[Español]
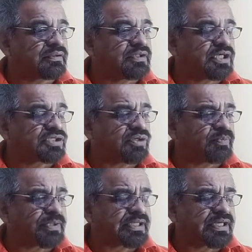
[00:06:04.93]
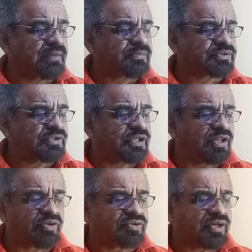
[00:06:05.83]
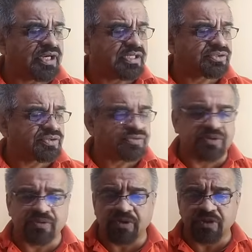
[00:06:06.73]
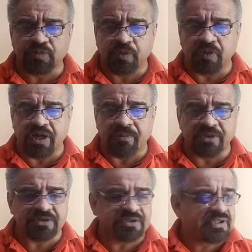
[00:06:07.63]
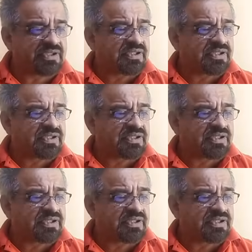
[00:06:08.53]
Y eso lo platicábamos con el doctor Elizondo en uno de los programas,